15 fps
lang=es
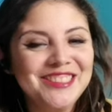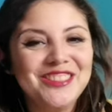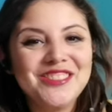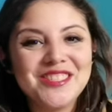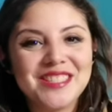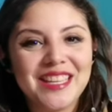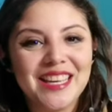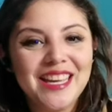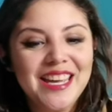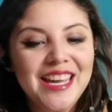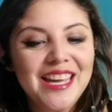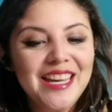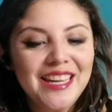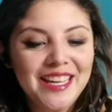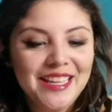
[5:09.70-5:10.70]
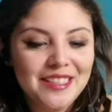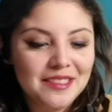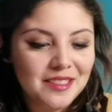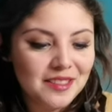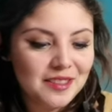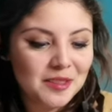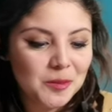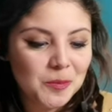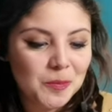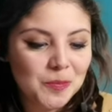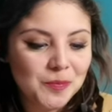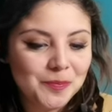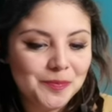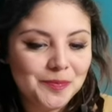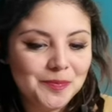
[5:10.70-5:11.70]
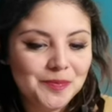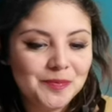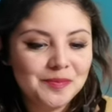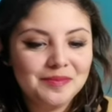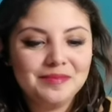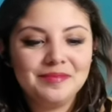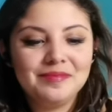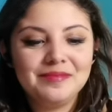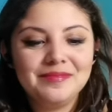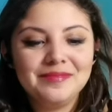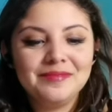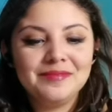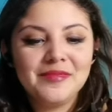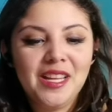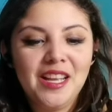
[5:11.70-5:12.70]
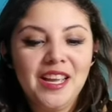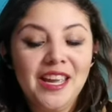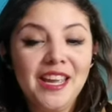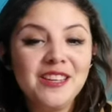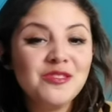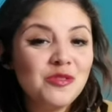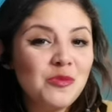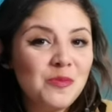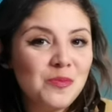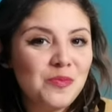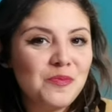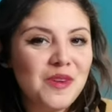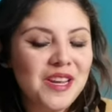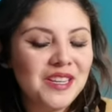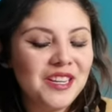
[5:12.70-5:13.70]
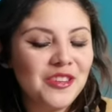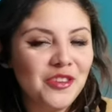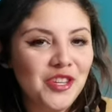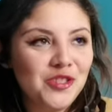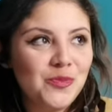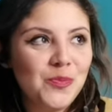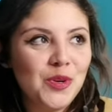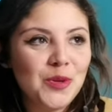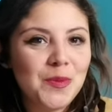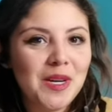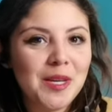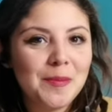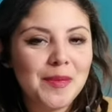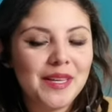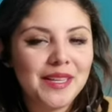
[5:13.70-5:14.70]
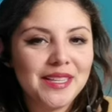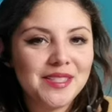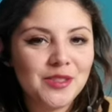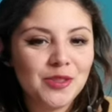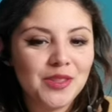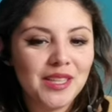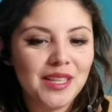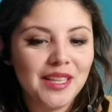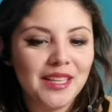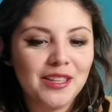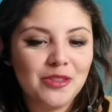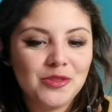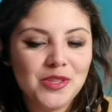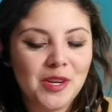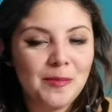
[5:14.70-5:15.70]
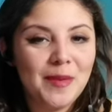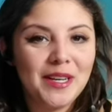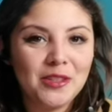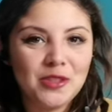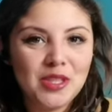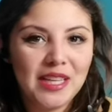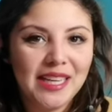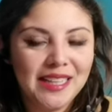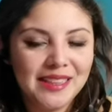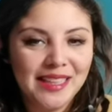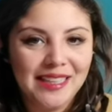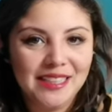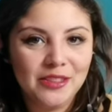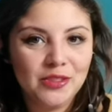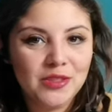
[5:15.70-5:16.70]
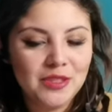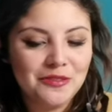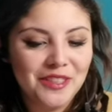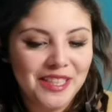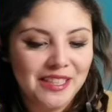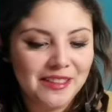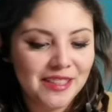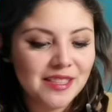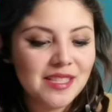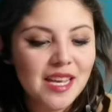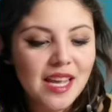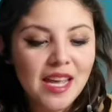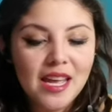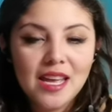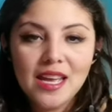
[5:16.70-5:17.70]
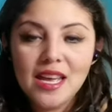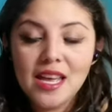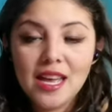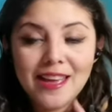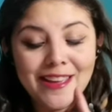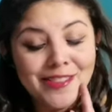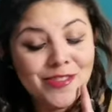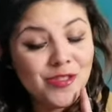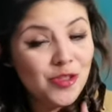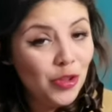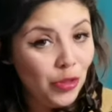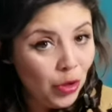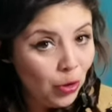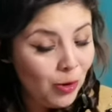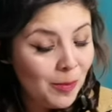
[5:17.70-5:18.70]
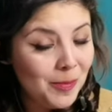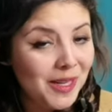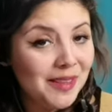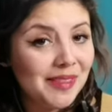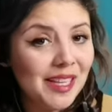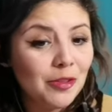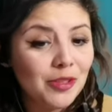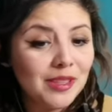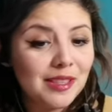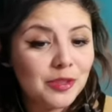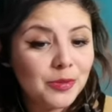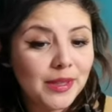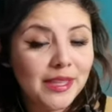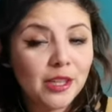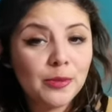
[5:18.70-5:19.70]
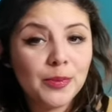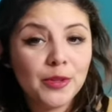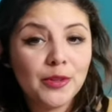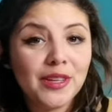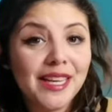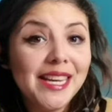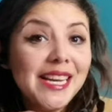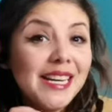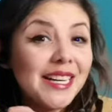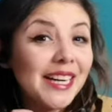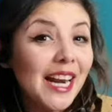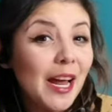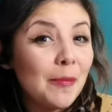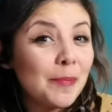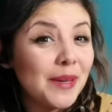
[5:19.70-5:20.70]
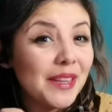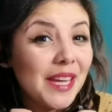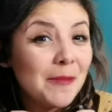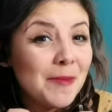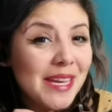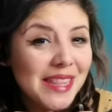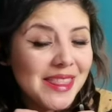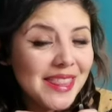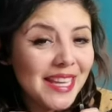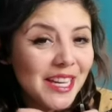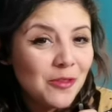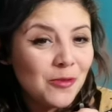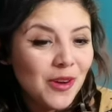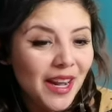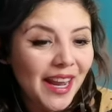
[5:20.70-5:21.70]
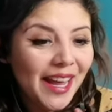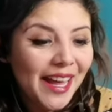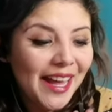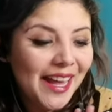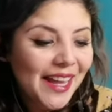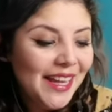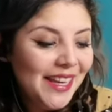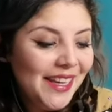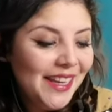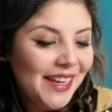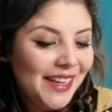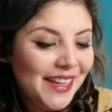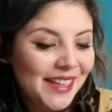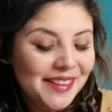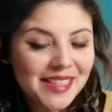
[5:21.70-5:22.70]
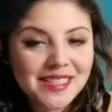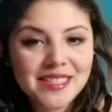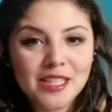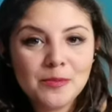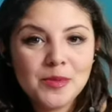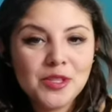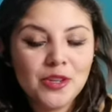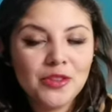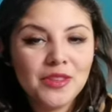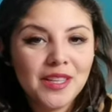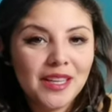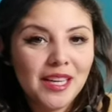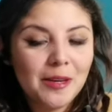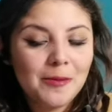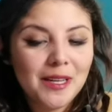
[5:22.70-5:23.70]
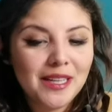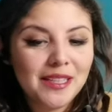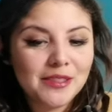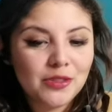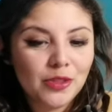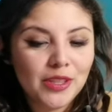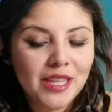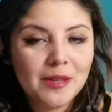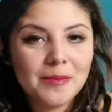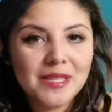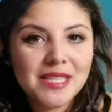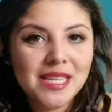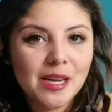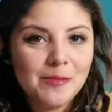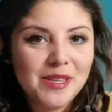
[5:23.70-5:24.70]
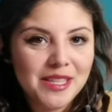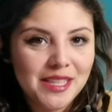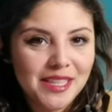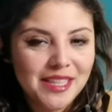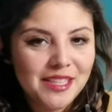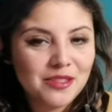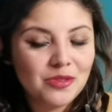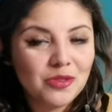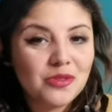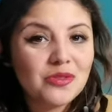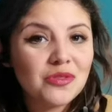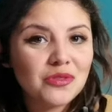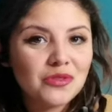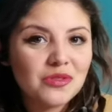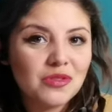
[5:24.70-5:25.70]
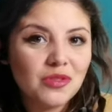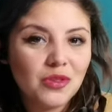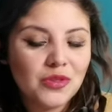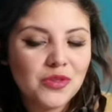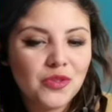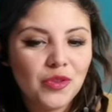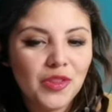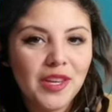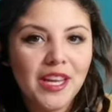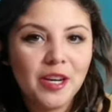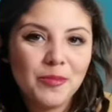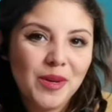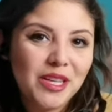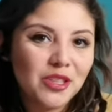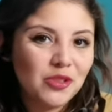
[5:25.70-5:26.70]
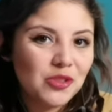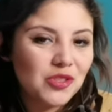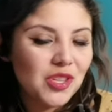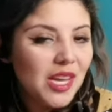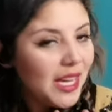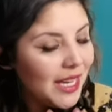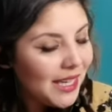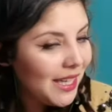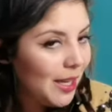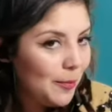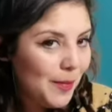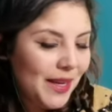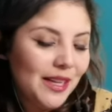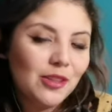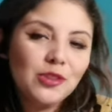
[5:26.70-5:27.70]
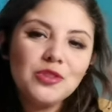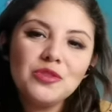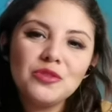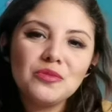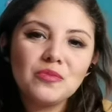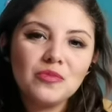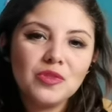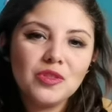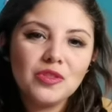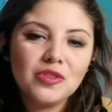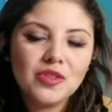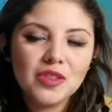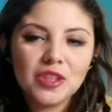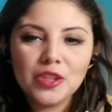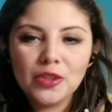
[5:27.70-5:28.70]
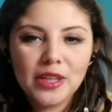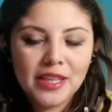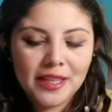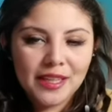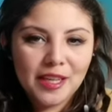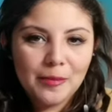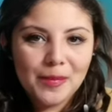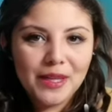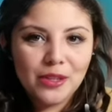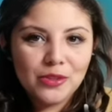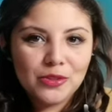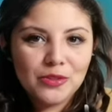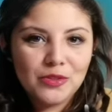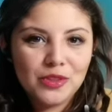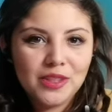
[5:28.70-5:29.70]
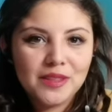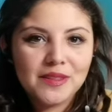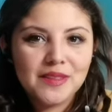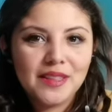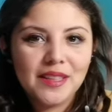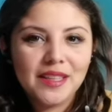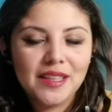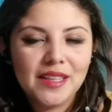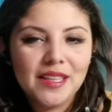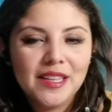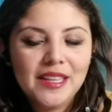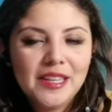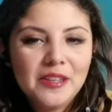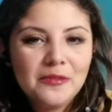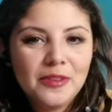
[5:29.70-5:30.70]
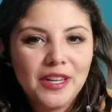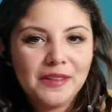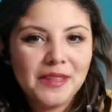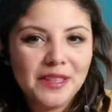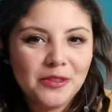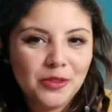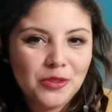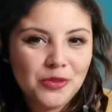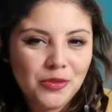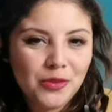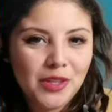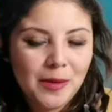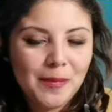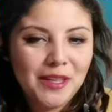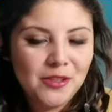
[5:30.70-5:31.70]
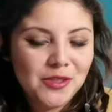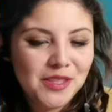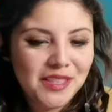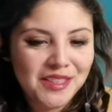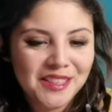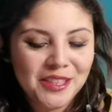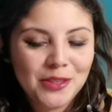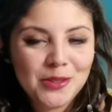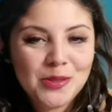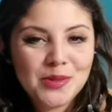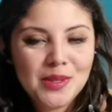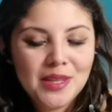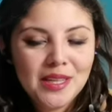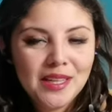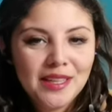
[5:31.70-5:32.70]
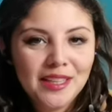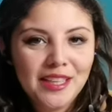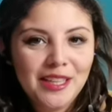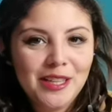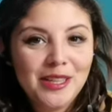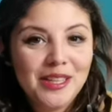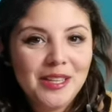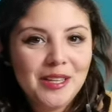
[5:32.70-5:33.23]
no sé, es... Mm, es un, eh, creo que es un problema esto de que los hermanos tengan talentos diferentes. No no lo han planteado en el trailer, pero leí rápidamente una eh, descripción de qué va la historia y básicamente estos dos son hermanos gemelos, creo que gemelos este, fraternos, no gemelos idénticos, y